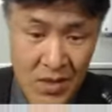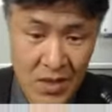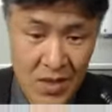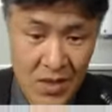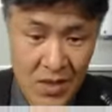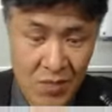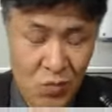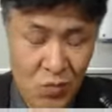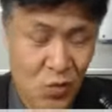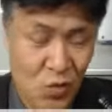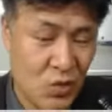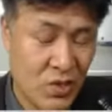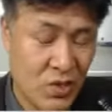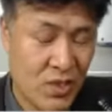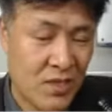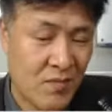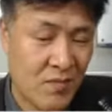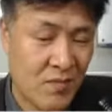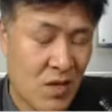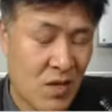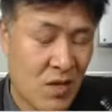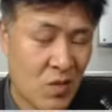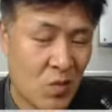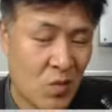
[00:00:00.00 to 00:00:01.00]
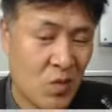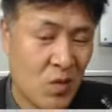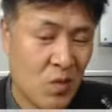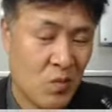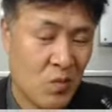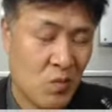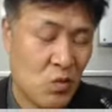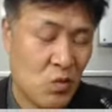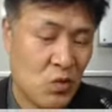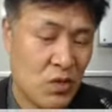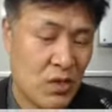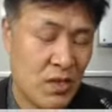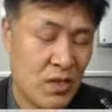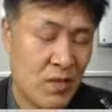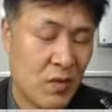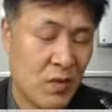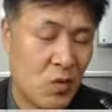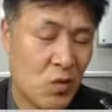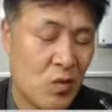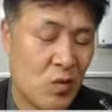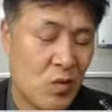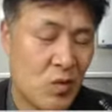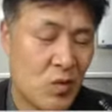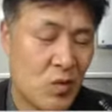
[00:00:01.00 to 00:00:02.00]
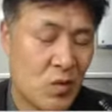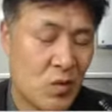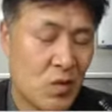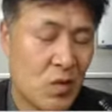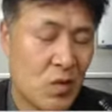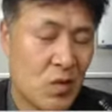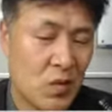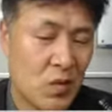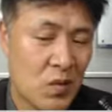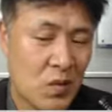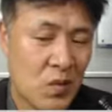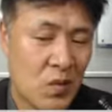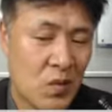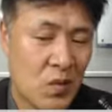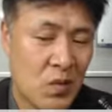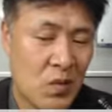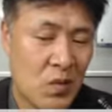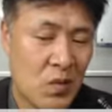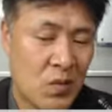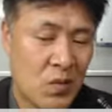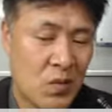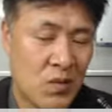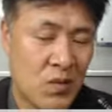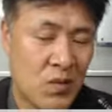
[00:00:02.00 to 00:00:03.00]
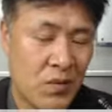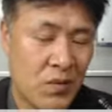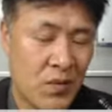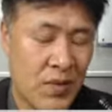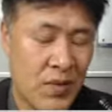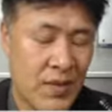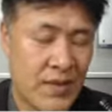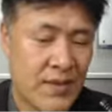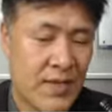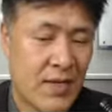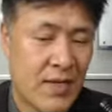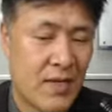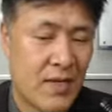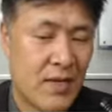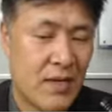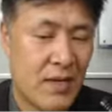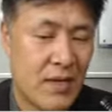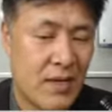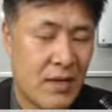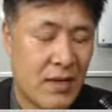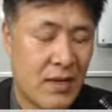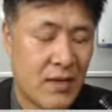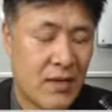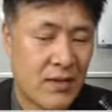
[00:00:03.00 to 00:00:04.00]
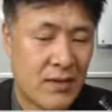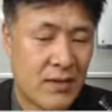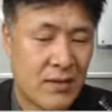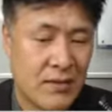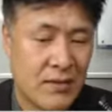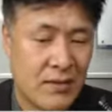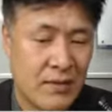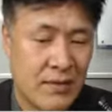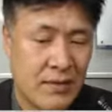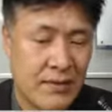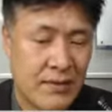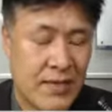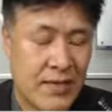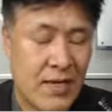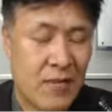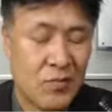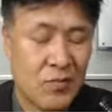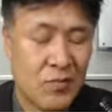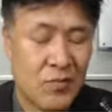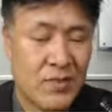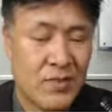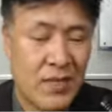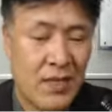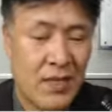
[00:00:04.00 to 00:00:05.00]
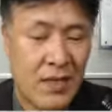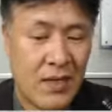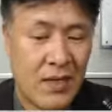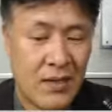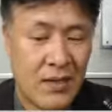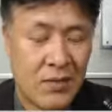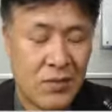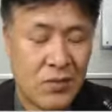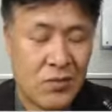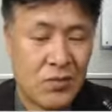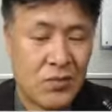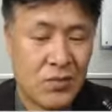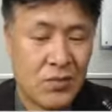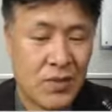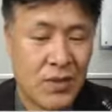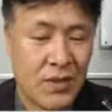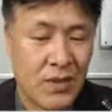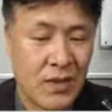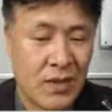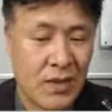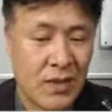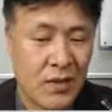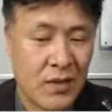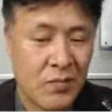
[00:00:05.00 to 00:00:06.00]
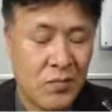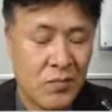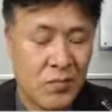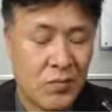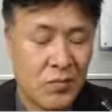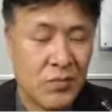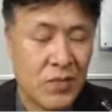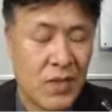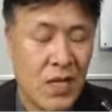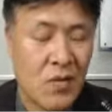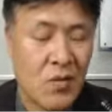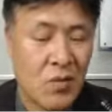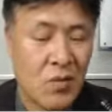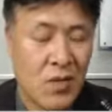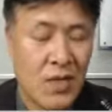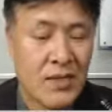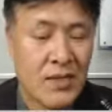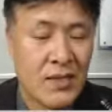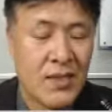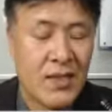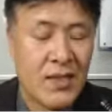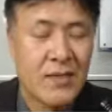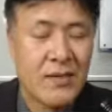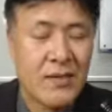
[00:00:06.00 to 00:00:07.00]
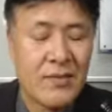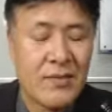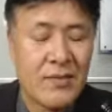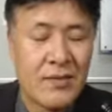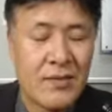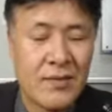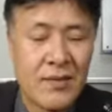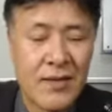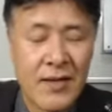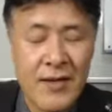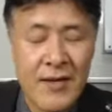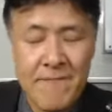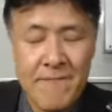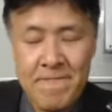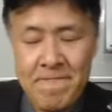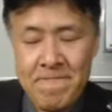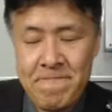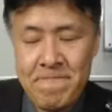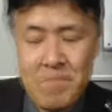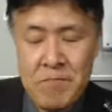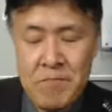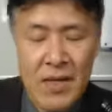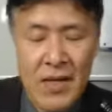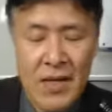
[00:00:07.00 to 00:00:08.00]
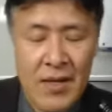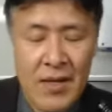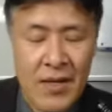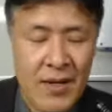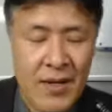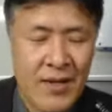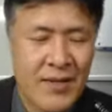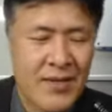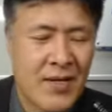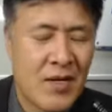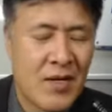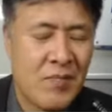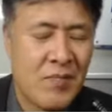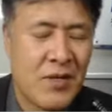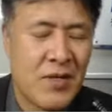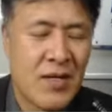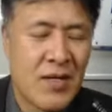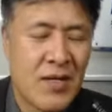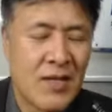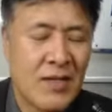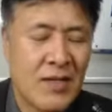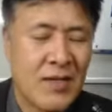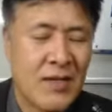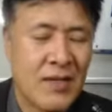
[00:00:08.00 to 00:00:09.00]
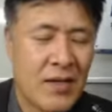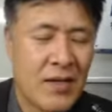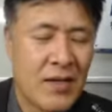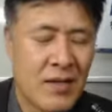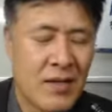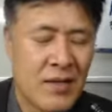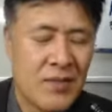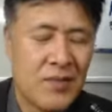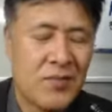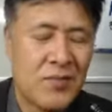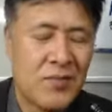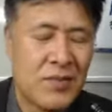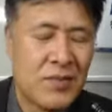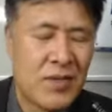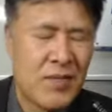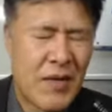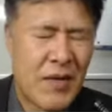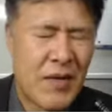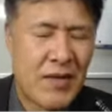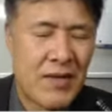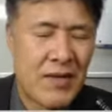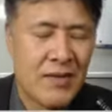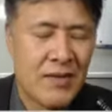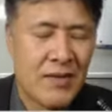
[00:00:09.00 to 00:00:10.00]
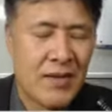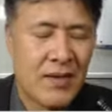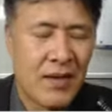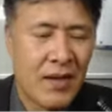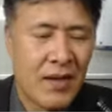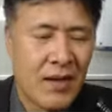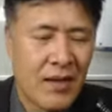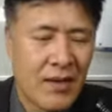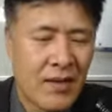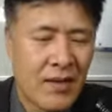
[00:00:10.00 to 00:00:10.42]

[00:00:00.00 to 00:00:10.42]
뭉치님하고 뭉치님의 도움으로 그 회사 그 장투사 쪽에 분하고 같이 갔었는데 회사를 평가할 때 기술들이 많을 때